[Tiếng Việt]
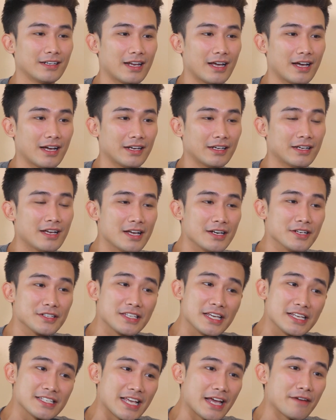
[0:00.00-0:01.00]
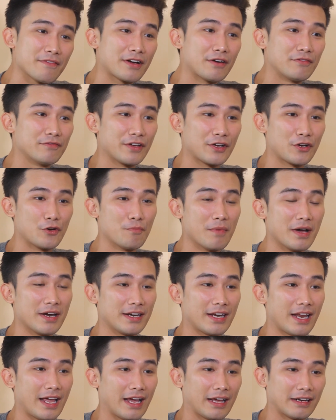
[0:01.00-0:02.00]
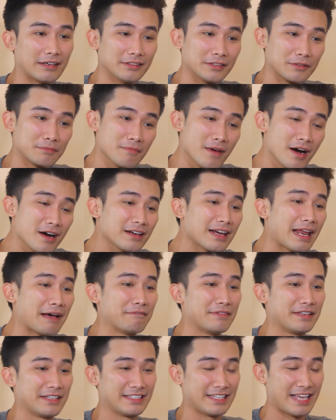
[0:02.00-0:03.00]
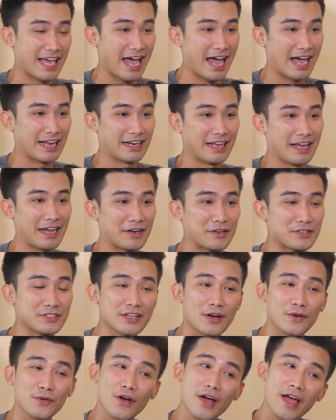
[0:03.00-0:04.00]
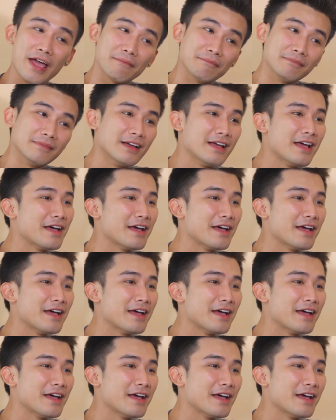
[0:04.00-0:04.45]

là được chia sẻ về công việc của mình nè, được bớt làm việc nhà nè, rồi sau đó em